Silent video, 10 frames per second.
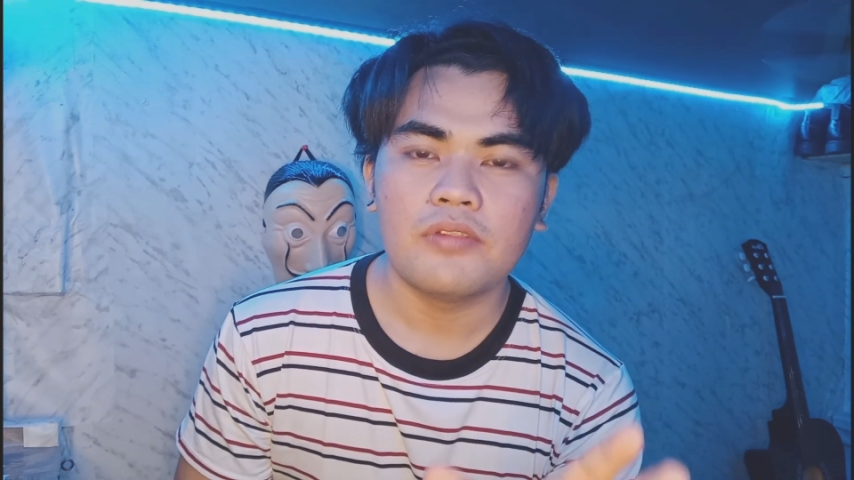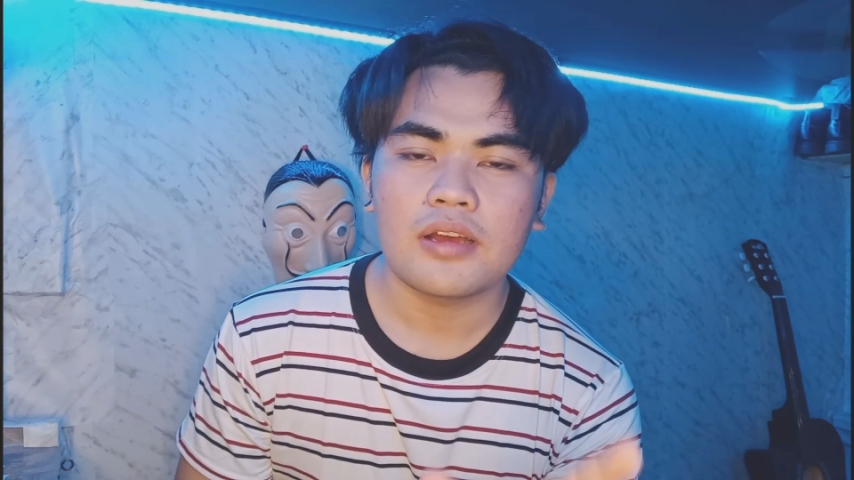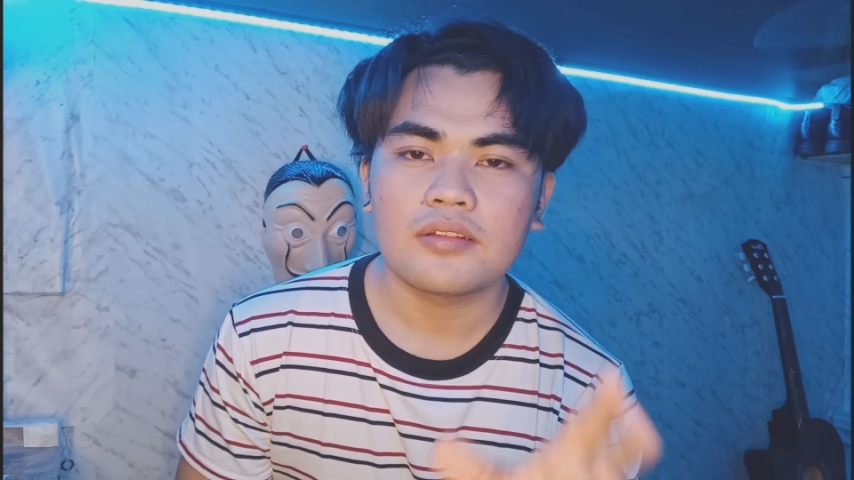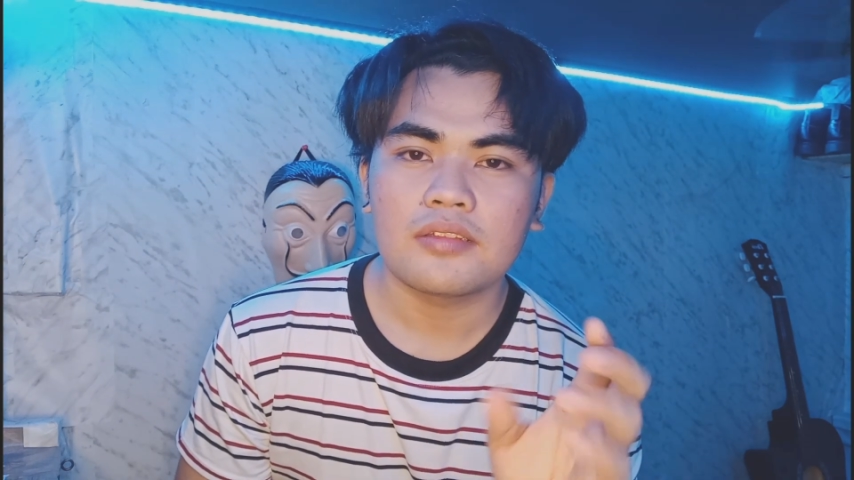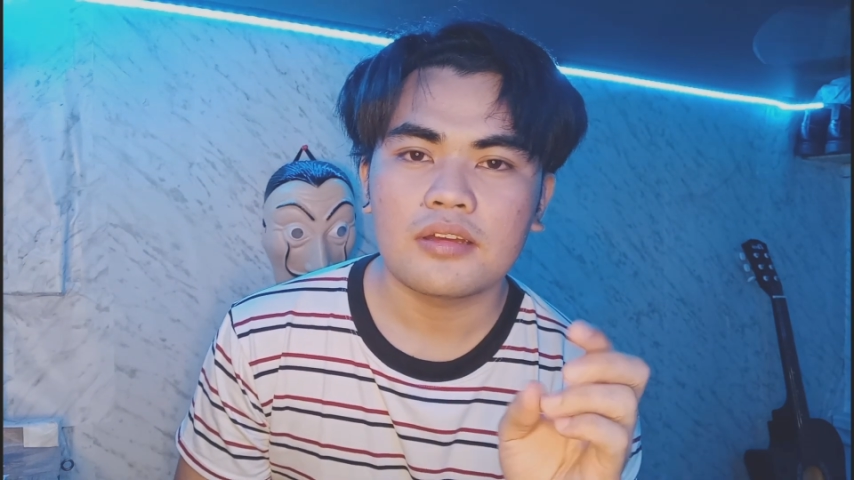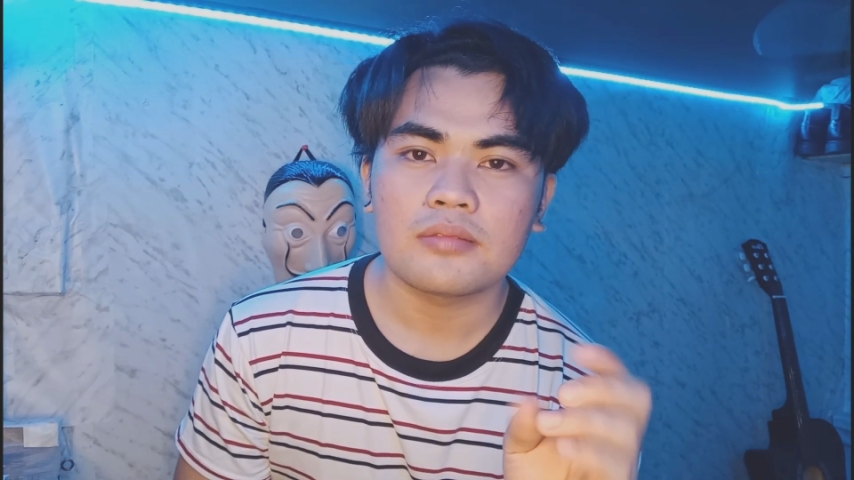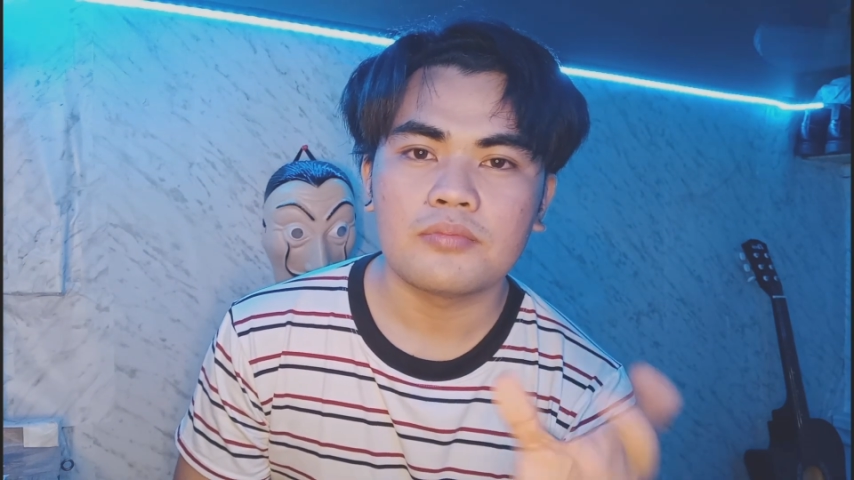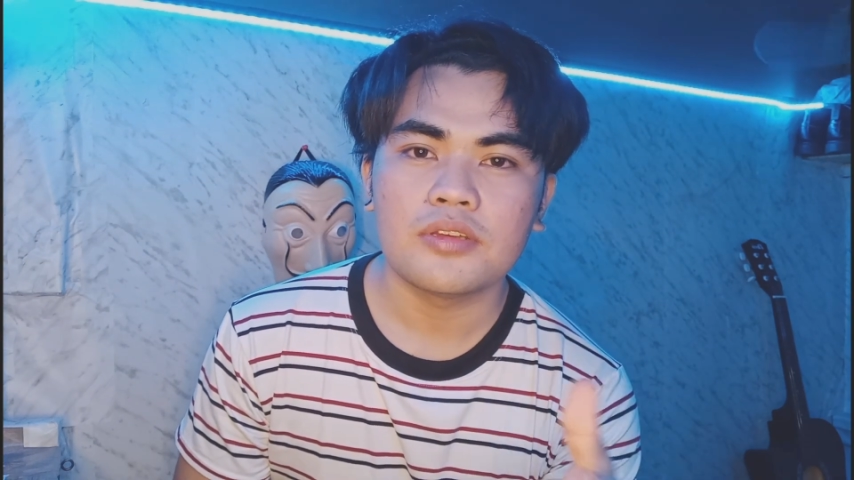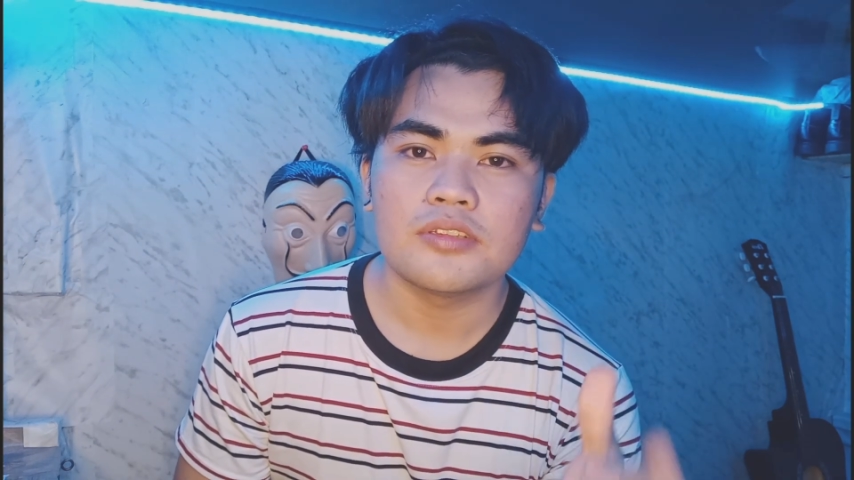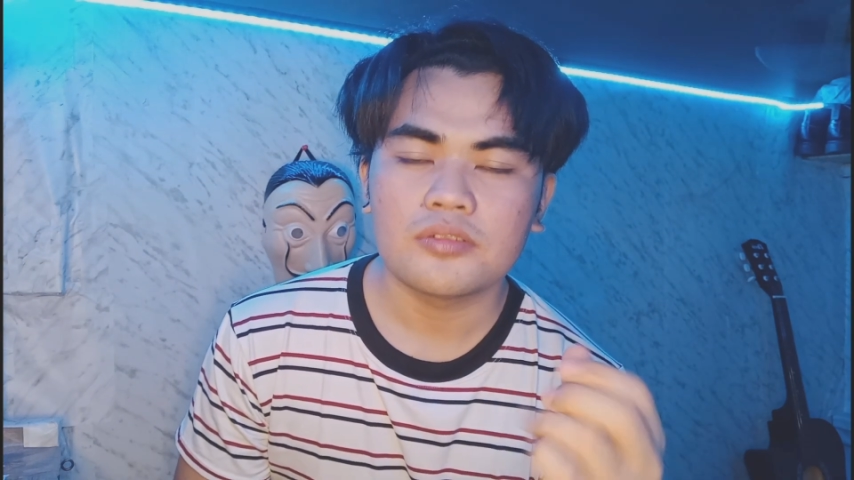vlogs at
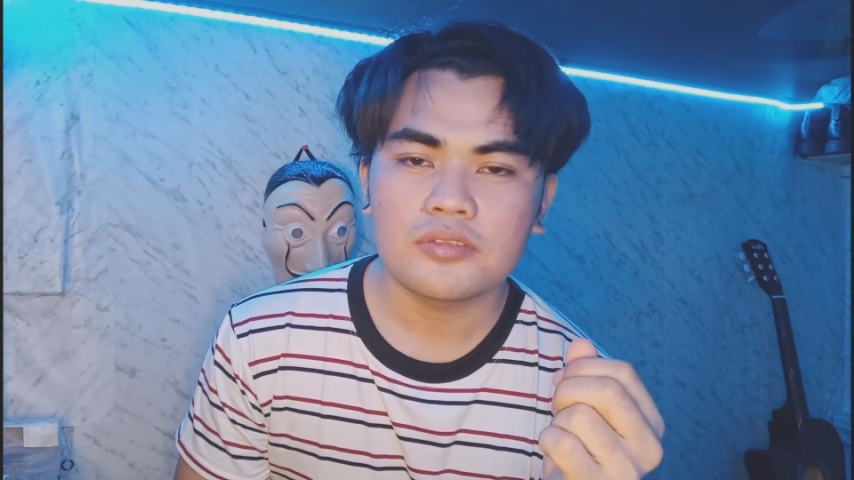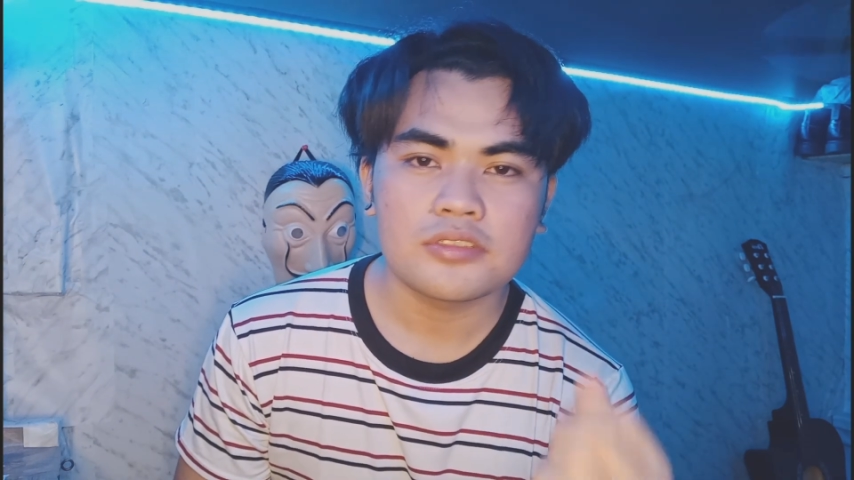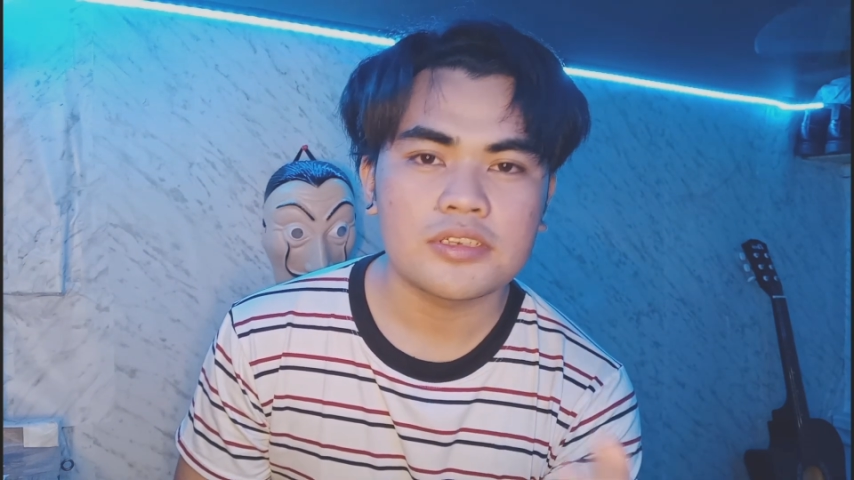videos,